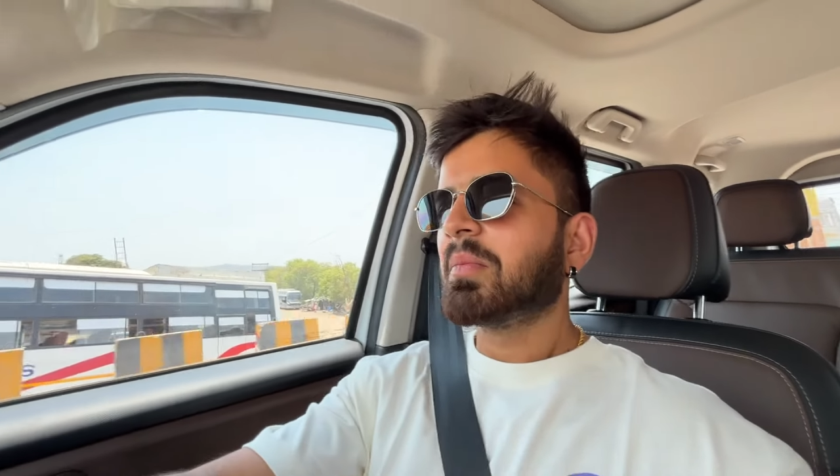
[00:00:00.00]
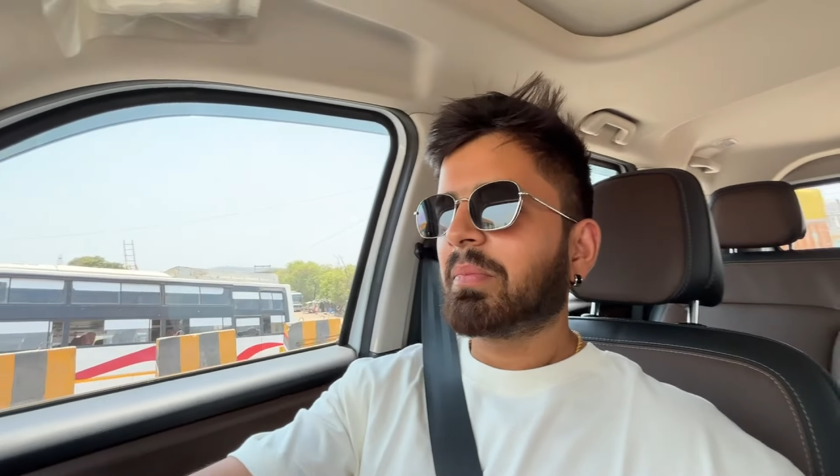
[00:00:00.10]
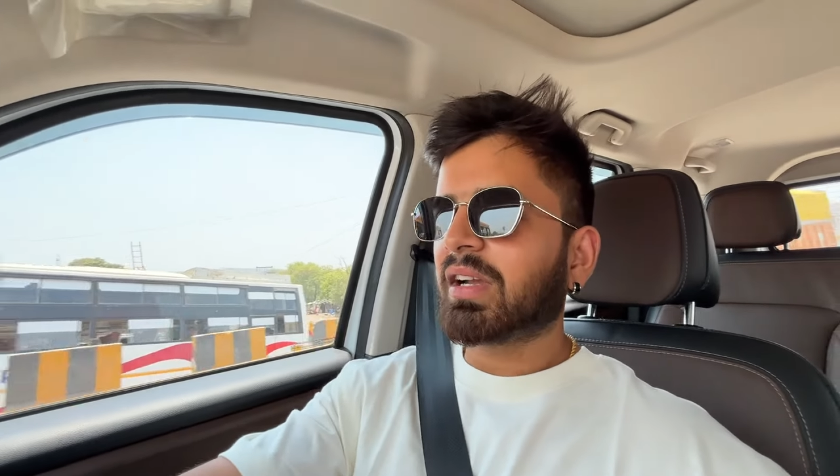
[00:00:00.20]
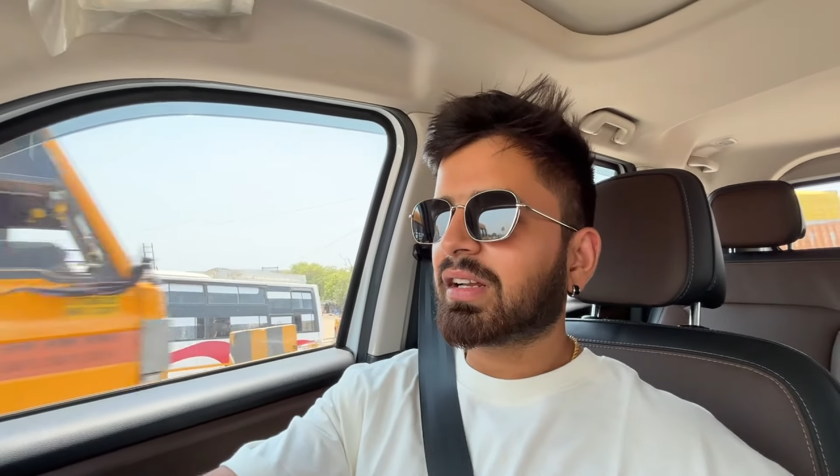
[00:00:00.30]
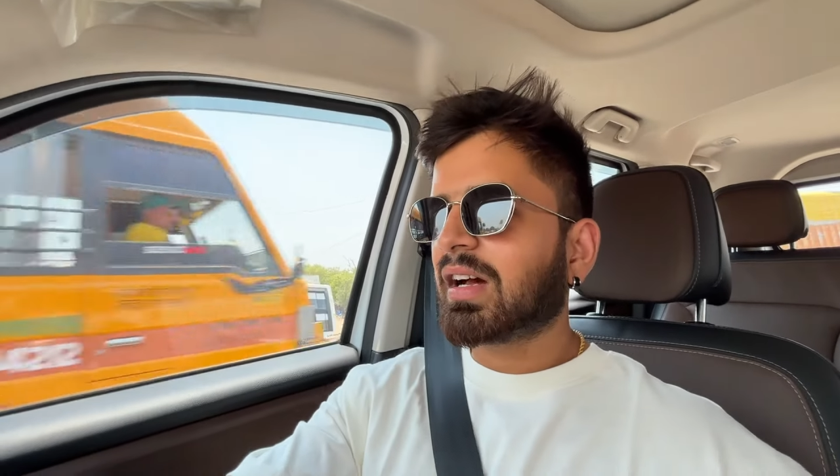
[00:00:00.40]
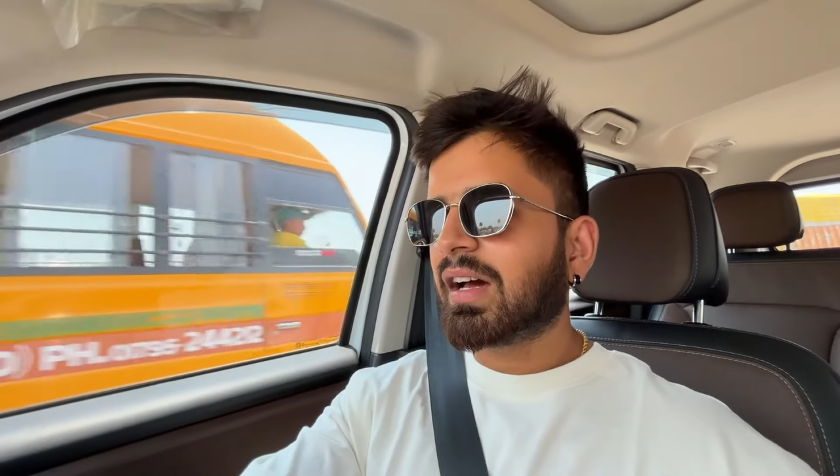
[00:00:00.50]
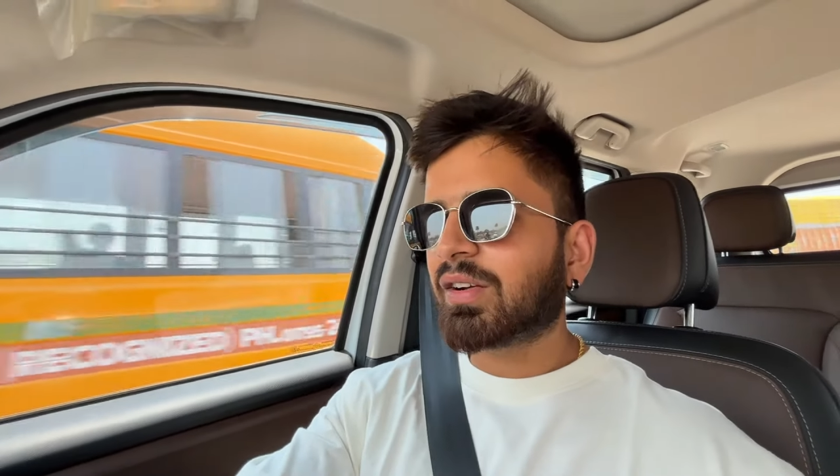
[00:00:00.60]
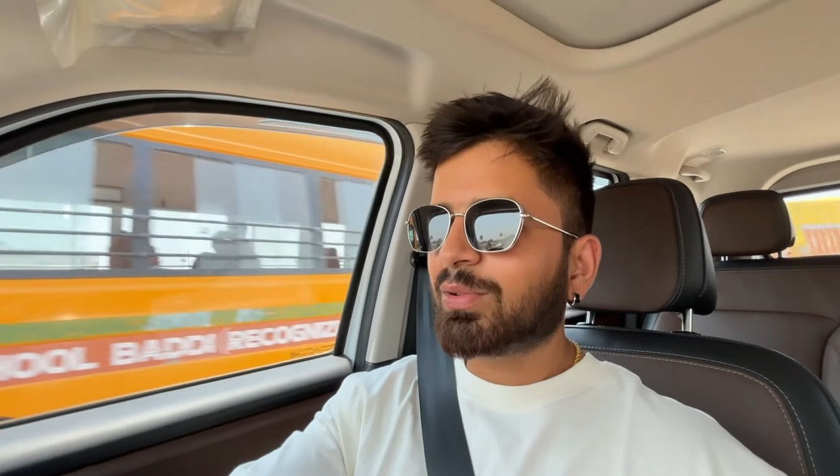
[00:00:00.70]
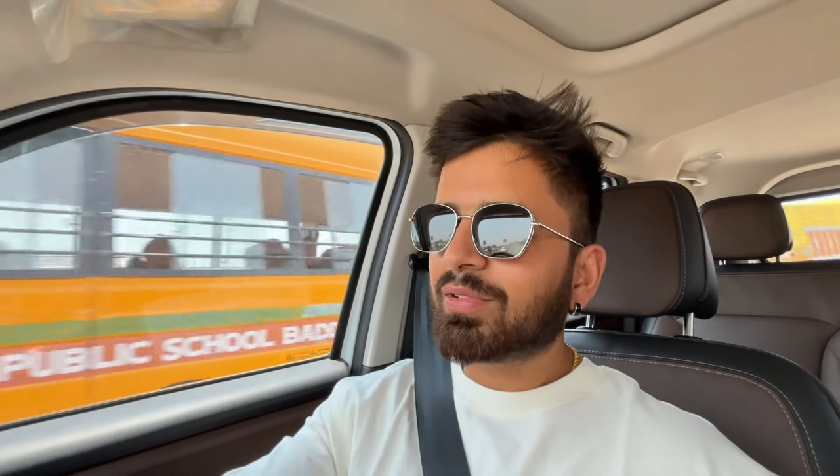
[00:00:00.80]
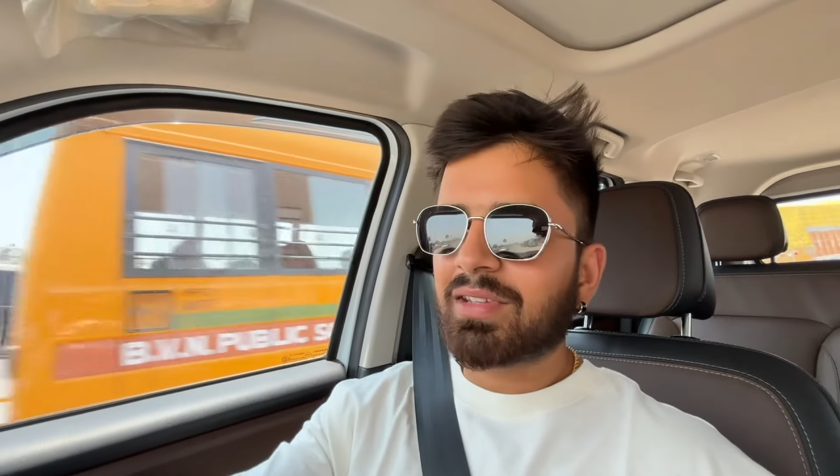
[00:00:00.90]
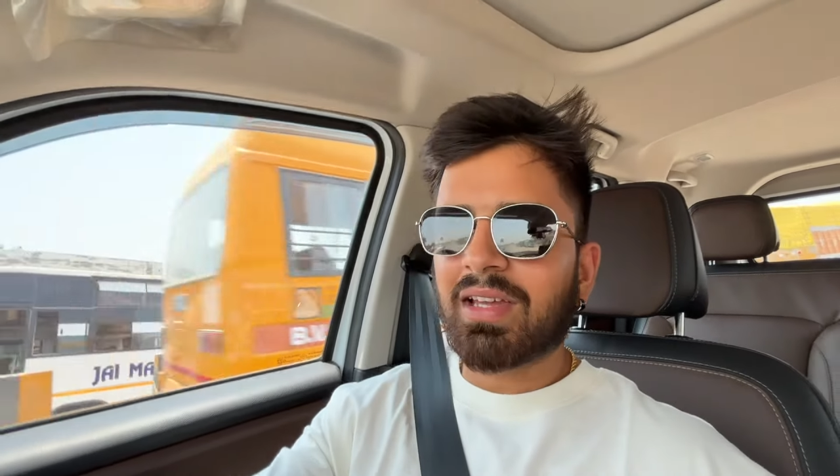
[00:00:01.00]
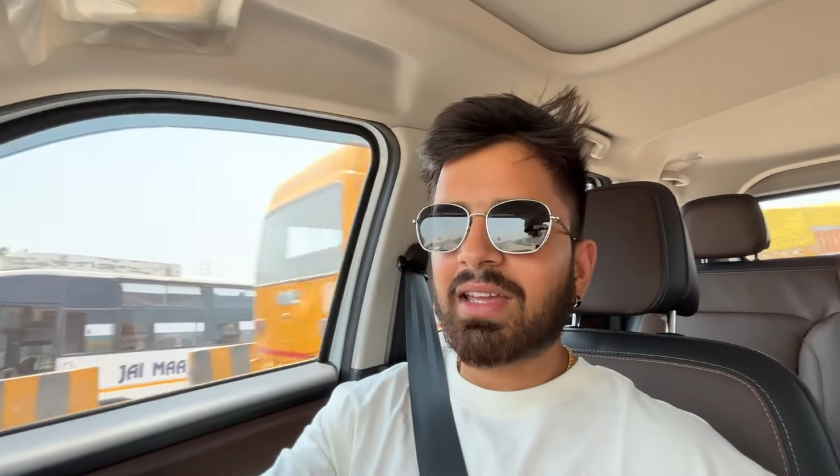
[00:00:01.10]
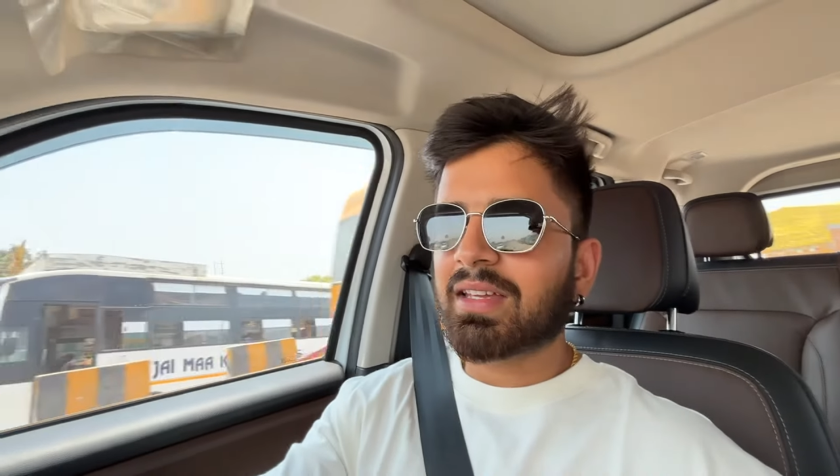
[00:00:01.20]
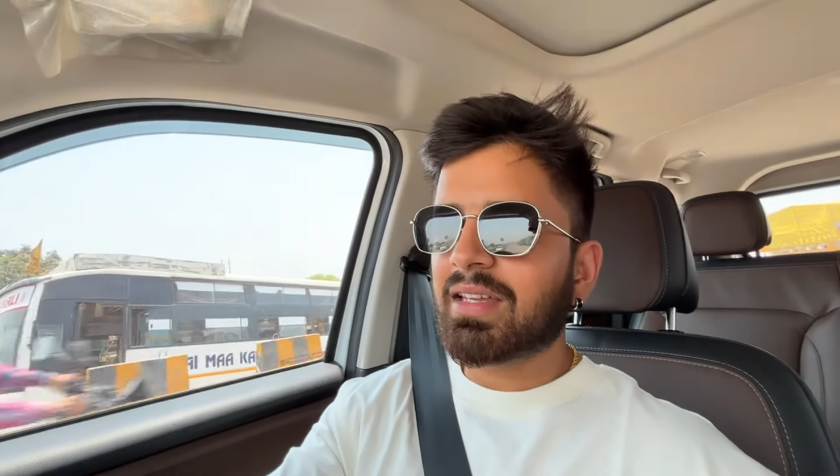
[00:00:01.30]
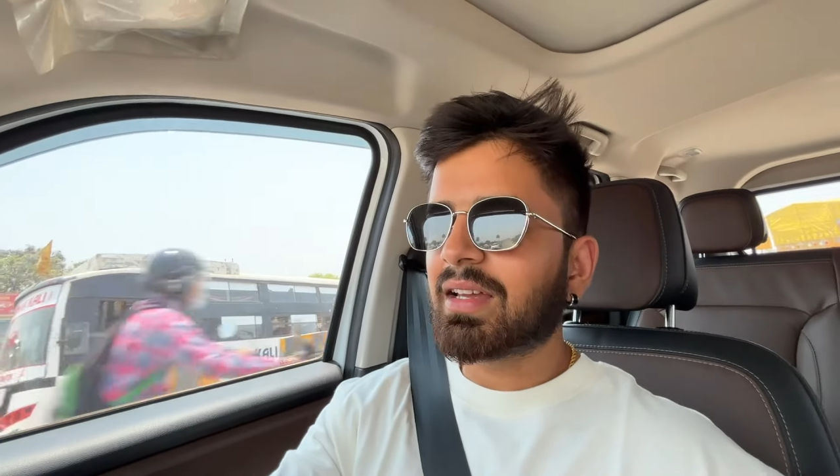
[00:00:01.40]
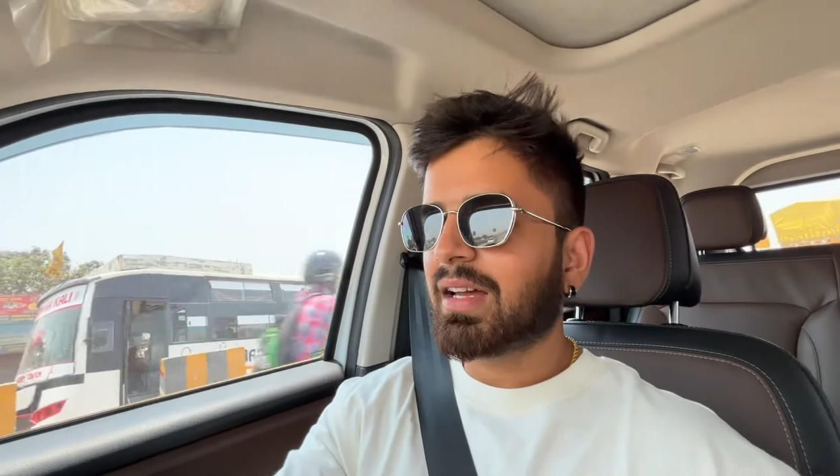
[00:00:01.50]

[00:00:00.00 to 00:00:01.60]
बट कार कौन सी आएगी